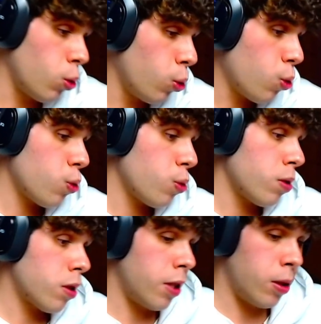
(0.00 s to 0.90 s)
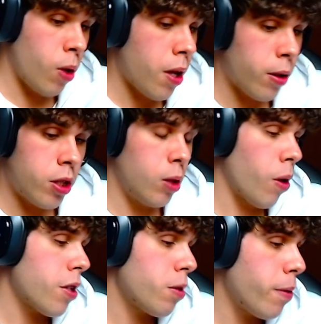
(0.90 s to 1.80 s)
tú si tú,
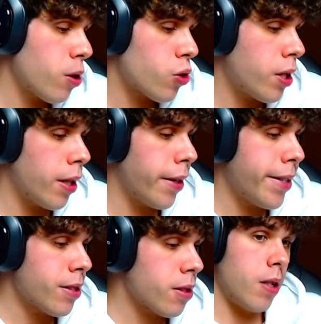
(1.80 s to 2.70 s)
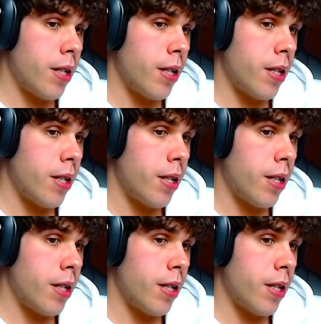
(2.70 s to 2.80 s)
haces vídeos en inglés,